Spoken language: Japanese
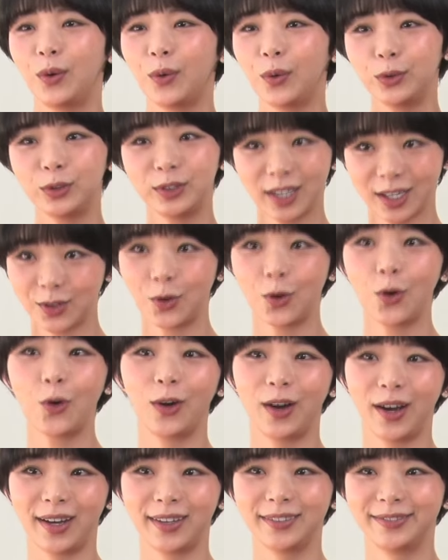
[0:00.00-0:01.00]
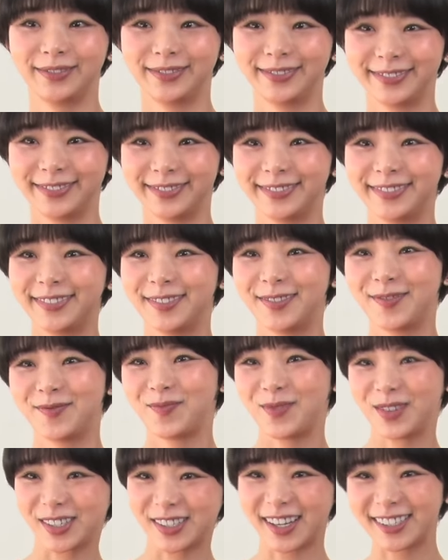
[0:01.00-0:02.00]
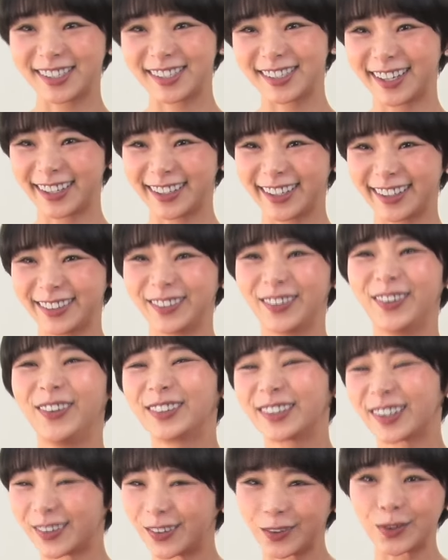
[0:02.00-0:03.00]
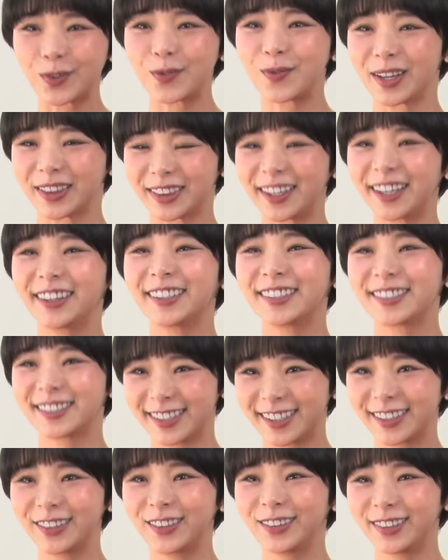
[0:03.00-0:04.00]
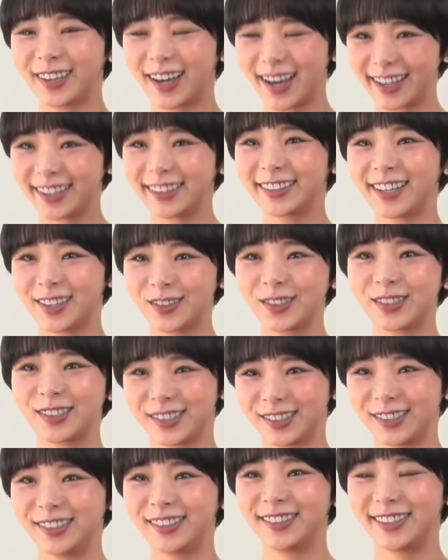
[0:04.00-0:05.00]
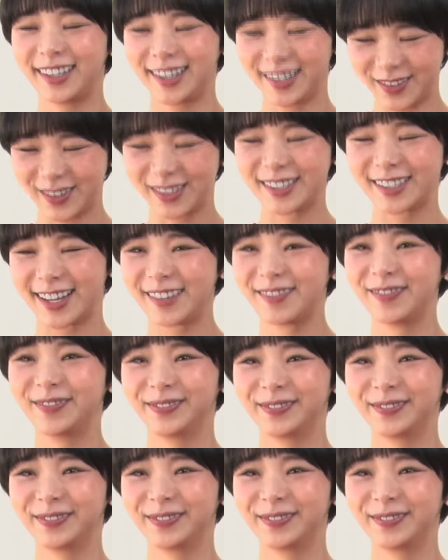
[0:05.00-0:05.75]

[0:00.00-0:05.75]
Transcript: お歌の方が難しいかなと思ったこともあったんですけど、はい、楽しくできました。